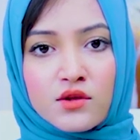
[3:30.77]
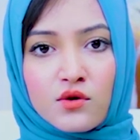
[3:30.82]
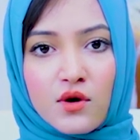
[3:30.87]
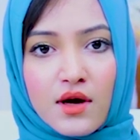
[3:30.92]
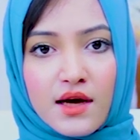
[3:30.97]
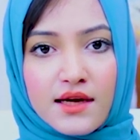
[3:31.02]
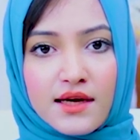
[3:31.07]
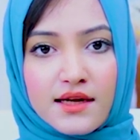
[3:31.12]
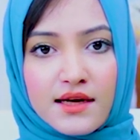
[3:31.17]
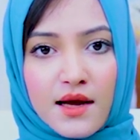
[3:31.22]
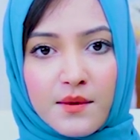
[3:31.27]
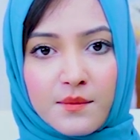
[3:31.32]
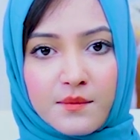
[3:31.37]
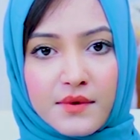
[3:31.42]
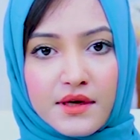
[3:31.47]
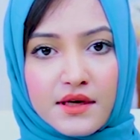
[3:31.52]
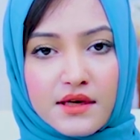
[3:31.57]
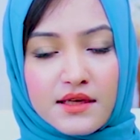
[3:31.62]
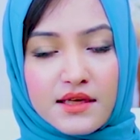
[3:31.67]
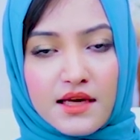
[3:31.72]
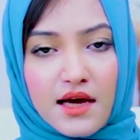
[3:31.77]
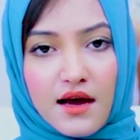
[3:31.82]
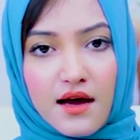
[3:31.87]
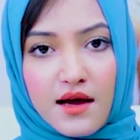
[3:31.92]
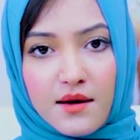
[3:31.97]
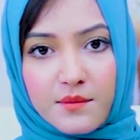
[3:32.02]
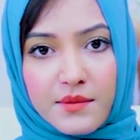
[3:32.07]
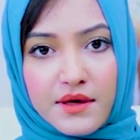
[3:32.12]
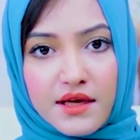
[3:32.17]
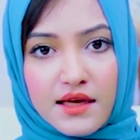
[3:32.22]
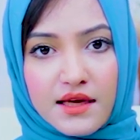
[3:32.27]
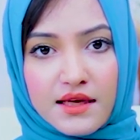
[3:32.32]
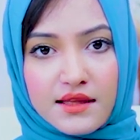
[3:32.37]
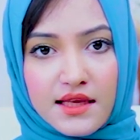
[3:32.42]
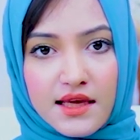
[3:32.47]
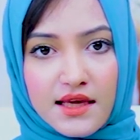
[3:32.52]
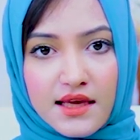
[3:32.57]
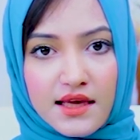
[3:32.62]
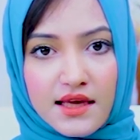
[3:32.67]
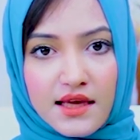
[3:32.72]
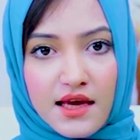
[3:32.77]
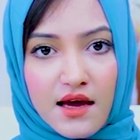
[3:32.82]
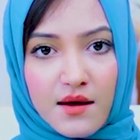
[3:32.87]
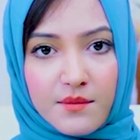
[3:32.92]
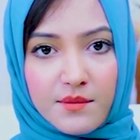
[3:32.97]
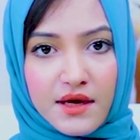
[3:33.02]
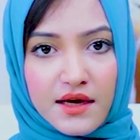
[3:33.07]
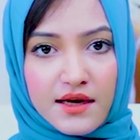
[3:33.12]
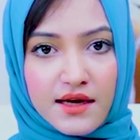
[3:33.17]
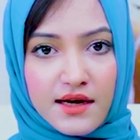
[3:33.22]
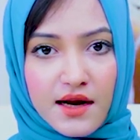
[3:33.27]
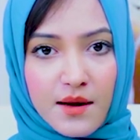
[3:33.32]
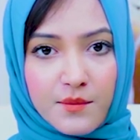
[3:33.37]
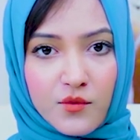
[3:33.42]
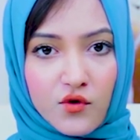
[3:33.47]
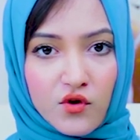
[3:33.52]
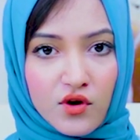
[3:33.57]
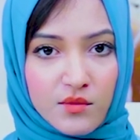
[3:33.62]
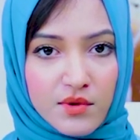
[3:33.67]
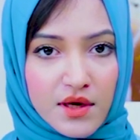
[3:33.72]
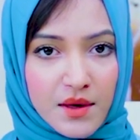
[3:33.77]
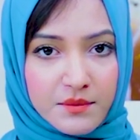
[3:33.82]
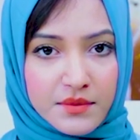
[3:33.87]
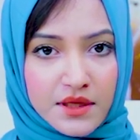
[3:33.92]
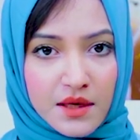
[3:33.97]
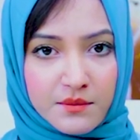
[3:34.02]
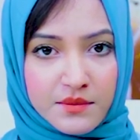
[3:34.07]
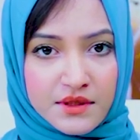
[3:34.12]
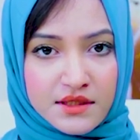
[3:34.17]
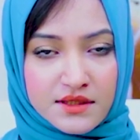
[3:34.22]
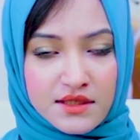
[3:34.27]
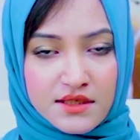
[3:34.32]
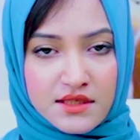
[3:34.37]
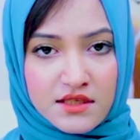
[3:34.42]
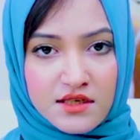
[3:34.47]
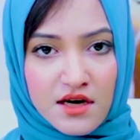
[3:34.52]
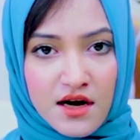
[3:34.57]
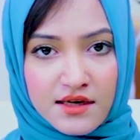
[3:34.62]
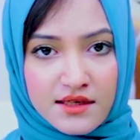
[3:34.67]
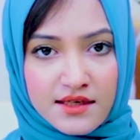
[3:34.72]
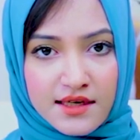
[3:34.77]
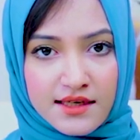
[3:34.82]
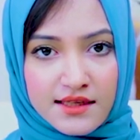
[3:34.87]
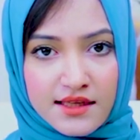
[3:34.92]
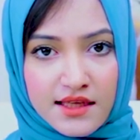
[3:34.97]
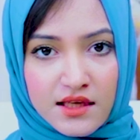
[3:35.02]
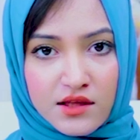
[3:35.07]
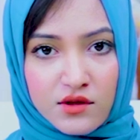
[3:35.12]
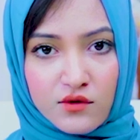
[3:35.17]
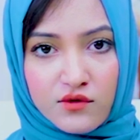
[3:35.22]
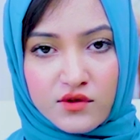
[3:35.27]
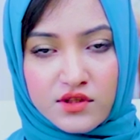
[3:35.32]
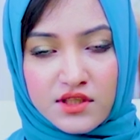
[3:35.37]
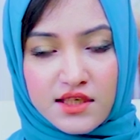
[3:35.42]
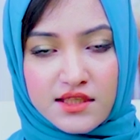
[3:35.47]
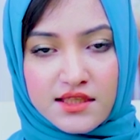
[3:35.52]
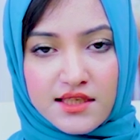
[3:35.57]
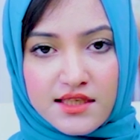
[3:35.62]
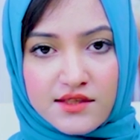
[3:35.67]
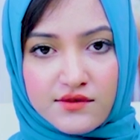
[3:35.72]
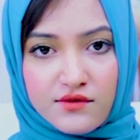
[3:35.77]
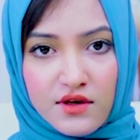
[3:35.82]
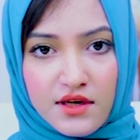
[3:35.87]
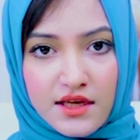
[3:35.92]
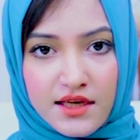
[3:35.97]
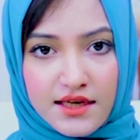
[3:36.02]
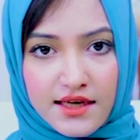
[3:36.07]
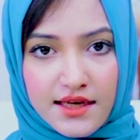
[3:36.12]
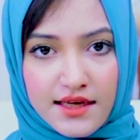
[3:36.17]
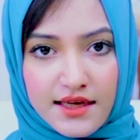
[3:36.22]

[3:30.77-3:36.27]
तो अगर आप यहाँ पे देखें यहाँ पे अगर आप कोई भी अपना बिजनेस स्टार्ट करते हैं तो वो सक्सेसफुल ही